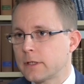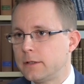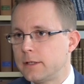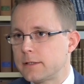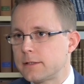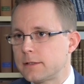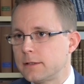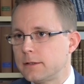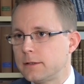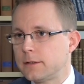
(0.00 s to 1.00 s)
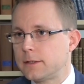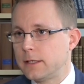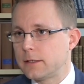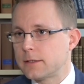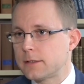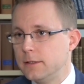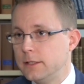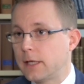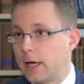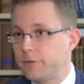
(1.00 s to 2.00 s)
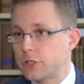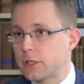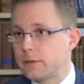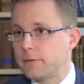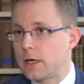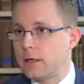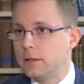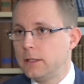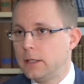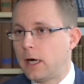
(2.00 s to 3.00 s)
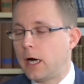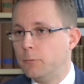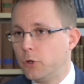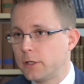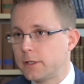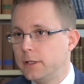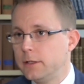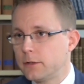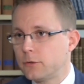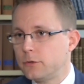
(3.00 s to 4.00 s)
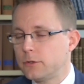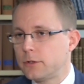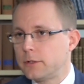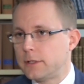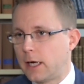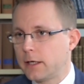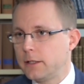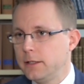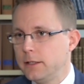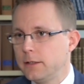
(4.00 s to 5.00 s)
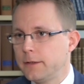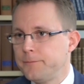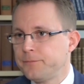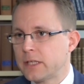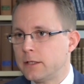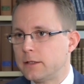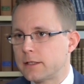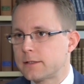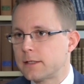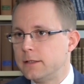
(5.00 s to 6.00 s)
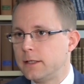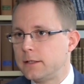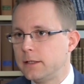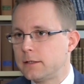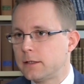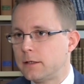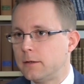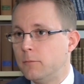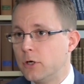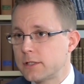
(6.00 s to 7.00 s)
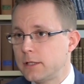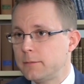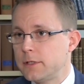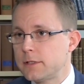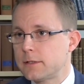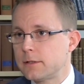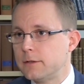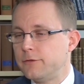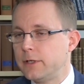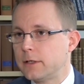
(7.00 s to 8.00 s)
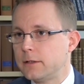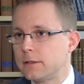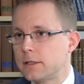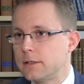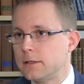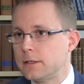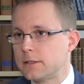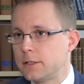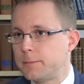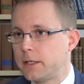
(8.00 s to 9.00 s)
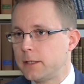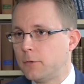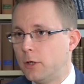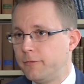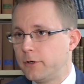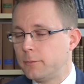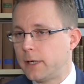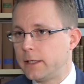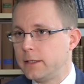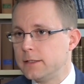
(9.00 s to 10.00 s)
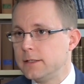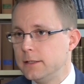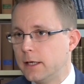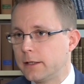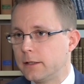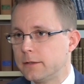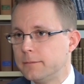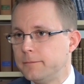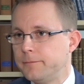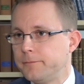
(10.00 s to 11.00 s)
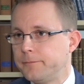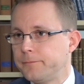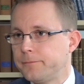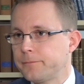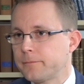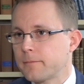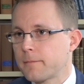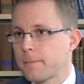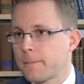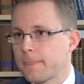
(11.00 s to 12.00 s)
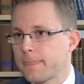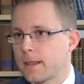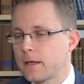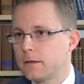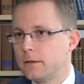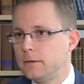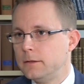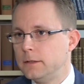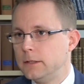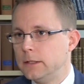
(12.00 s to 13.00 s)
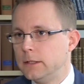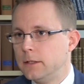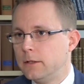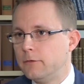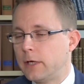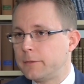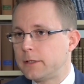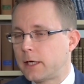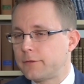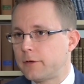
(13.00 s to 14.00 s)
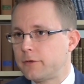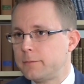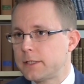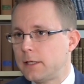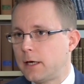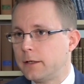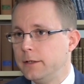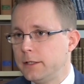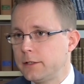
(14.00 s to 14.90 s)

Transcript: des äh, Täters nicht einverstanden war. Ein möglicher Hintergrund könnte darin liegen, dass der Täter Moslem ist, während es sich bei dem Opfer um einen Jesiden handelt. Wurde die Tatwaffe schon gefunden? Wir haben die Tatwaffe bislang nicht